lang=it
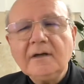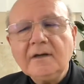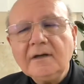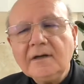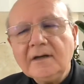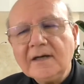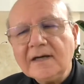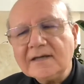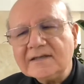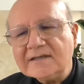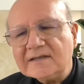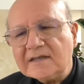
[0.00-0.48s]

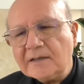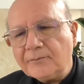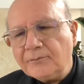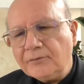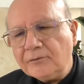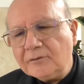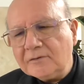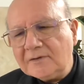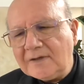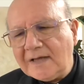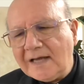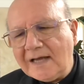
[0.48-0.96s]
l'ha
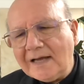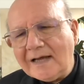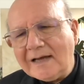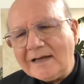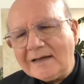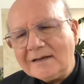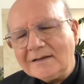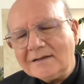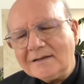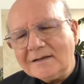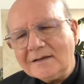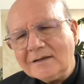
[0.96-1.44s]

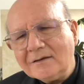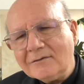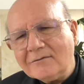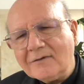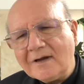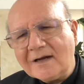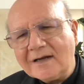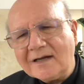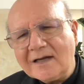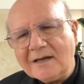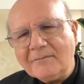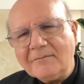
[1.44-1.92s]
saputa in
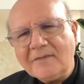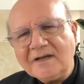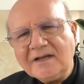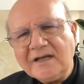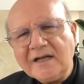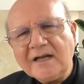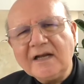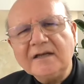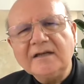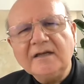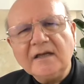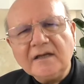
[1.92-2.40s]
qualche
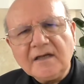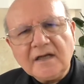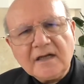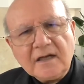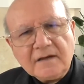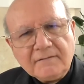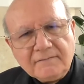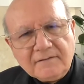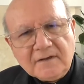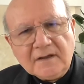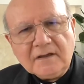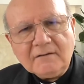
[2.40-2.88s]
maniera
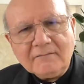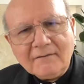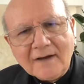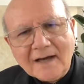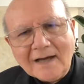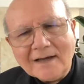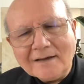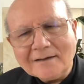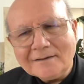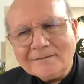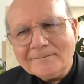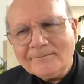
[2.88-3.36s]
tenere
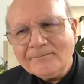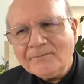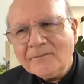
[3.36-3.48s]
viva.